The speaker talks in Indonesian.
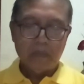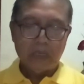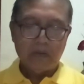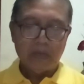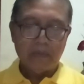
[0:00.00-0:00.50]

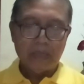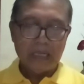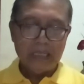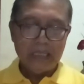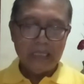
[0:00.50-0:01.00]
bahwa
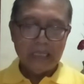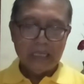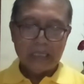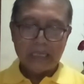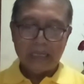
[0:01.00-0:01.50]
Bali
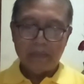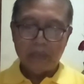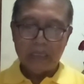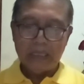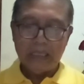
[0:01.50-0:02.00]
telah
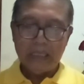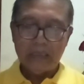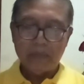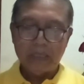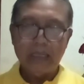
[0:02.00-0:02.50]
berdiri
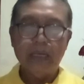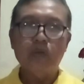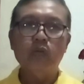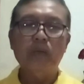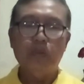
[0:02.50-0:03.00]
sebanyak
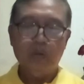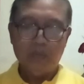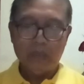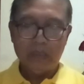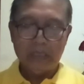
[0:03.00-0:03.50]

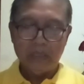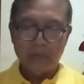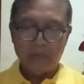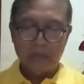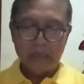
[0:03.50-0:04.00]
20
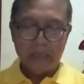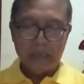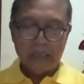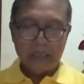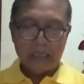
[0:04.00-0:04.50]
presidium
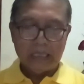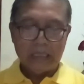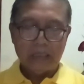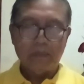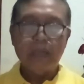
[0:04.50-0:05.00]

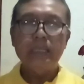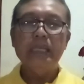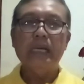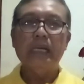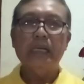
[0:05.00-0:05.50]
dan
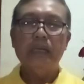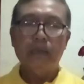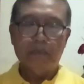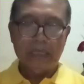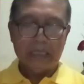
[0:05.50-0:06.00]
tepatnya
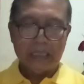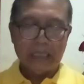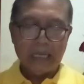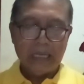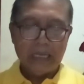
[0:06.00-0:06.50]
pada
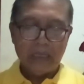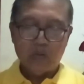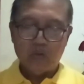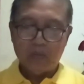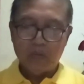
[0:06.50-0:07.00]
tanggal
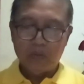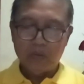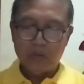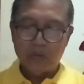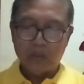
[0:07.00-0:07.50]

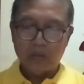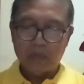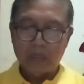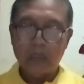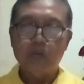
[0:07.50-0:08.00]
27
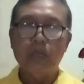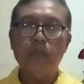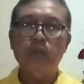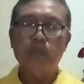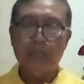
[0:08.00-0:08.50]
Oktober
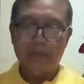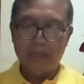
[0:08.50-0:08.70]
2019